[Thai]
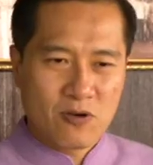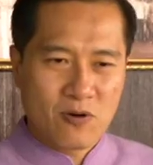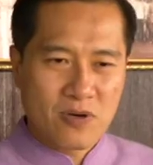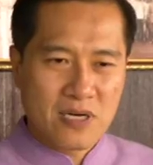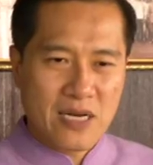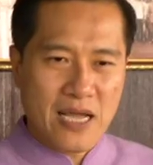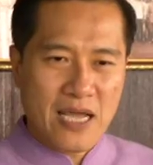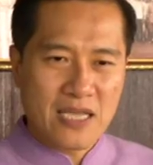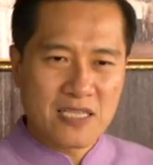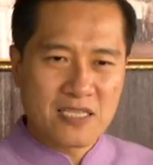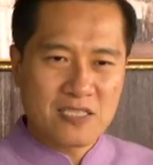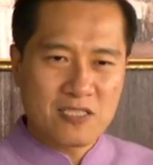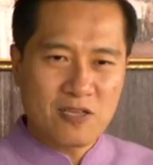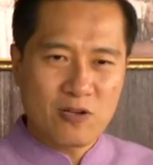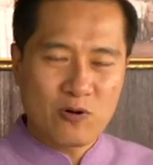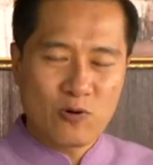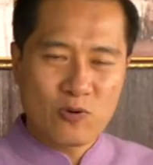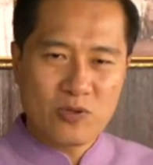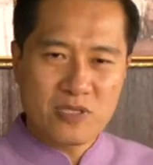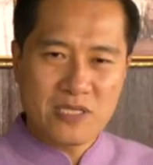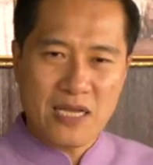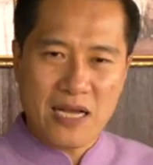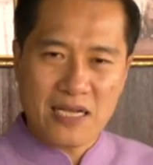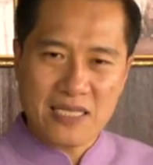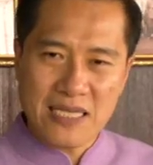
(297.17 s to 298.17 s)
คนไทยถึงจะ
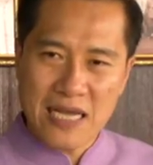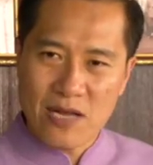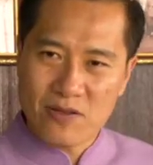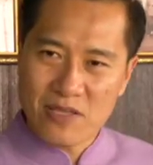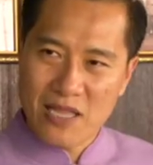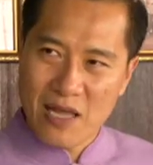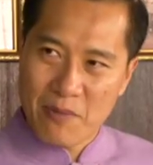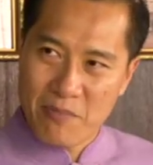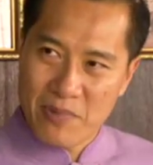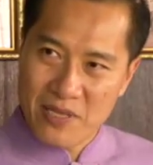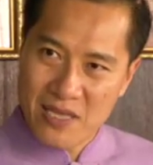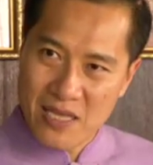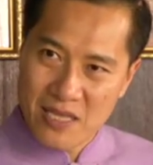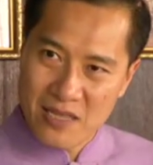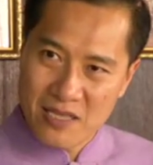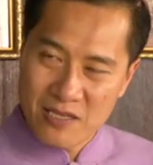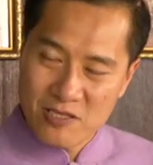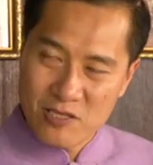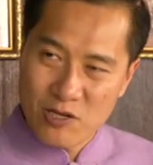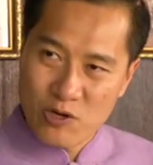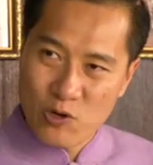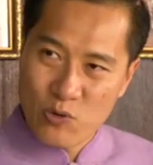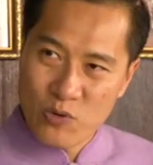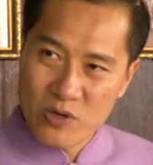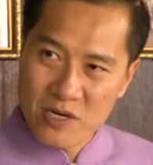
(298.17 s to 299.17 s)
รู้จักชาวต่างประเทศ
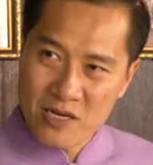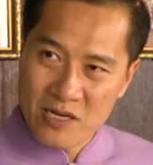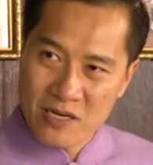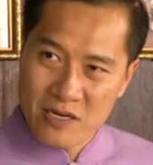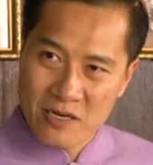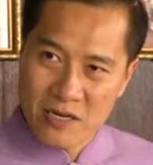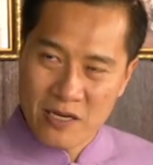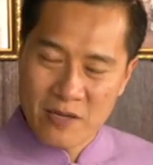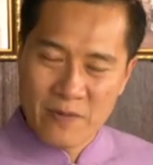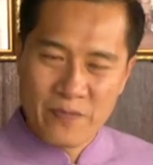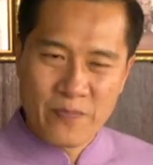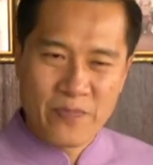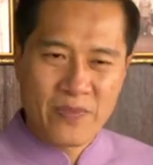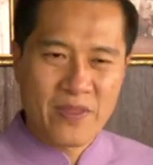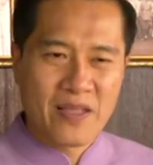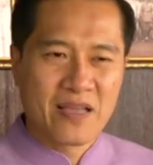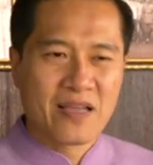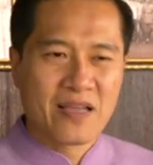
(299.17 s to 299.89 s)
ถึงจะคุ้นเคย